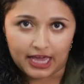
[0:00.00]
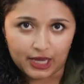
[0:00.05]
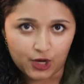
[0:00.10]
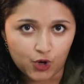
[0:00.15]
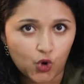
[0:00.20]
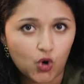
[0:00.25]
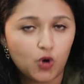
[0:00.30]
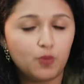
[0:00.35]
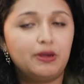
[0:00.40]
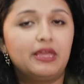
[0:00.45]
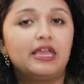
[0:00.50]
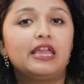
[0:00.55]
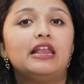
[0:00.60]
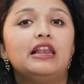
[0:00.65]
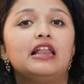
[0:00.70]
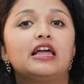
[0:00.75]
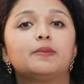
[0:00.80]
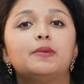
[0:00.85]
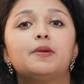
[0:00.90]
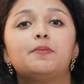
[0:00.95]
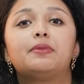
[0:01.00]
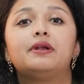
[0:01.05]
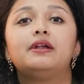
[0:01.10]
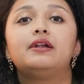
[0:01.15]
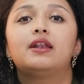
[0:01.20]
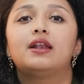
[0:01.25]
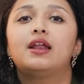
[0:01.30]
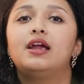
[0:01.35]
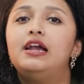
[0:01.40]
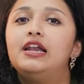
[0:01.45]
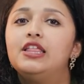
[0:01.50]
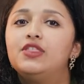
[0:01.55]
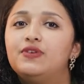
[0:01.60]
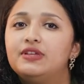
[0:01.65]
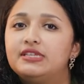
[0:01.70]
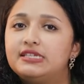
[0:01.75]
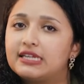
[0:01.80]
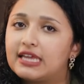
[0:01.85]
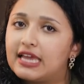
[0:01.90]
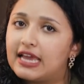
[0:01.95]
ஐ ஹோப் நீங்கள் எல்லாருமே பிரிண்ட்லாம் எடுத்து
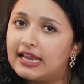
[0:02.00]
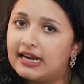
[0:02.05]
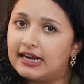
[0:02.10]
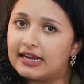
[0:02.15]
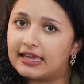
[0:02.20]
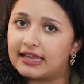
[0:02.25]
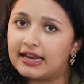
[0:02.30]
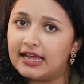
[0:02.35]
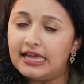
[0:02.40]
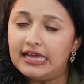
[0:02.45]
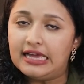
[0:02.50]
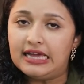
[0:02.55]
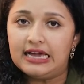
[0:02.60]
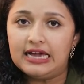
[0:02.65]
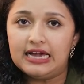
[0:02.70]
வச்சுருக்கீங்கன்னு நினைக்கிறேன்